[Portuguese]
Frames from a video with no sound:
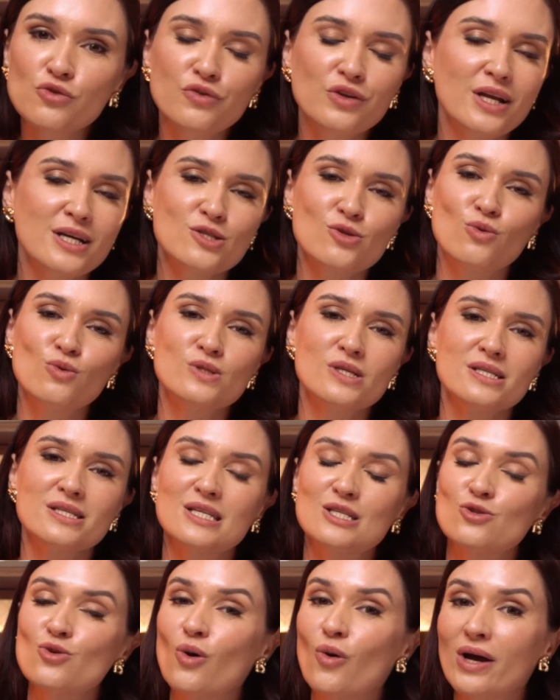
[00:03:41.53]
vir às custas
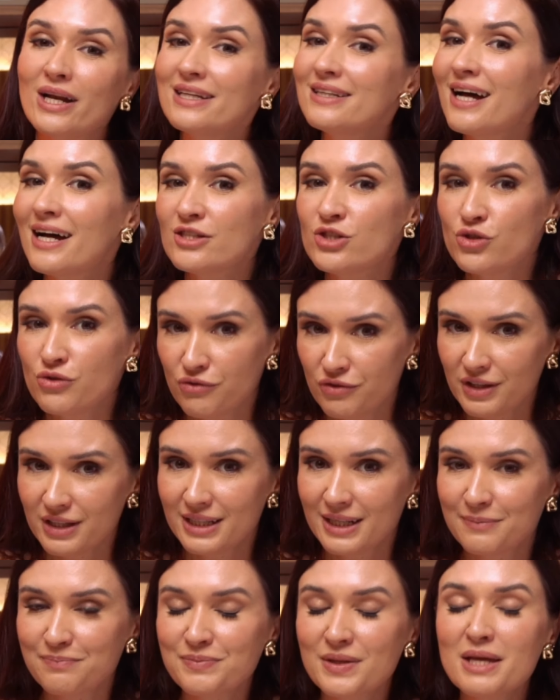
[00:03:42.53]
da sua qualidade de
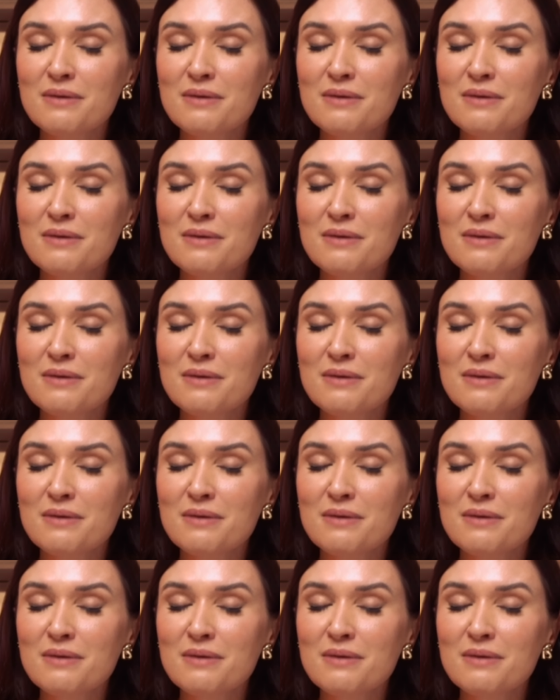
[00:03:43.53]
vida.